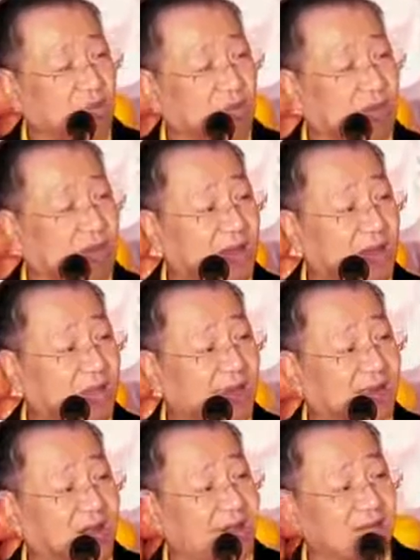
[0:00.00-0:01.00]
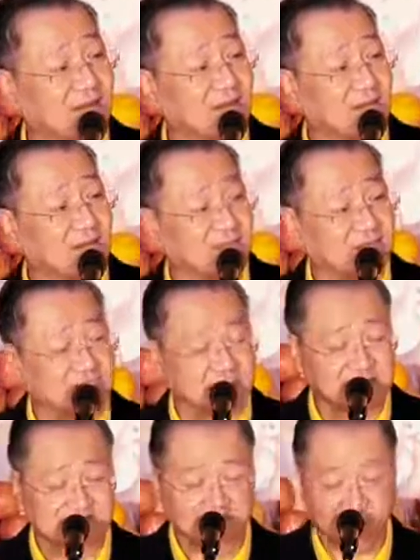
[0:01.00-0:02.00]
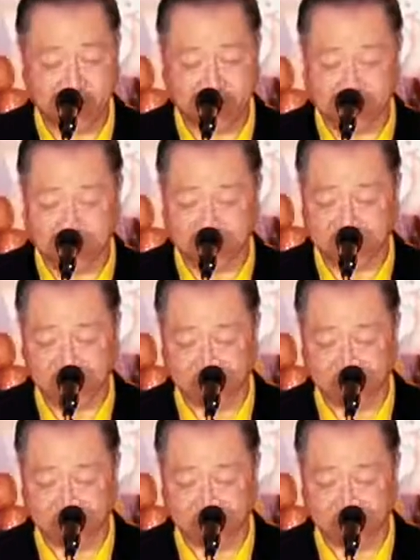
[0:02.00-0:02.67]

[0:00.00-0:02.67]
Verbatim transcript: 明白了吗？是的。